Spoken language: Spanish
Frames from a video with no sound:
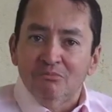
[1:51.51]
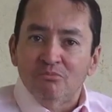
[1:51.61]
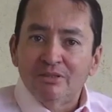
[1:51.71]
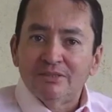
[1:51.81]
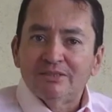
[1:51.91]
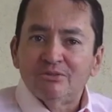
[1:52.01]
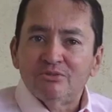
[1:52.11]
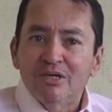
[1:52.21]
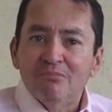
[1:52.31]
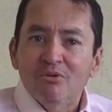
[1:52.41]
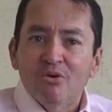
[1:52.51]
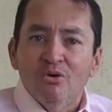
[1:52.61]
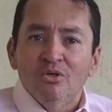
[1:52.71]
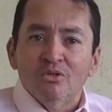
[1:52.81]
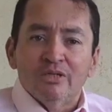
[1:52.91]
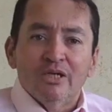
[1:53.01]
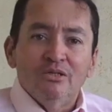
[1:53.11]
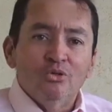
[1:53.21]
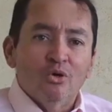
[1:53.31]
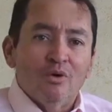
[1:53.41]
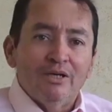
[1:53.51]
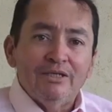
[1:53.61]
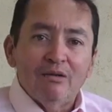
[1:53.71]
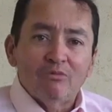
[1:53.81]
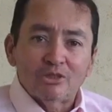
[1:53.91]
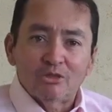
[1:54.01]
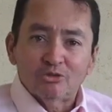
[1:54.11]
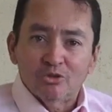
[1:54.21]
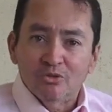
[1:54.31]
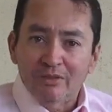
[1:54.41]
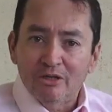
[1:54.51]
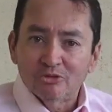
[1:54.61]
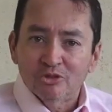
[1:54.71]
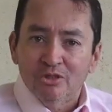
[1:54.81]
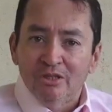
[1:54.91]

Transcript: pues hace un tiempo que no veíamos a los colombianos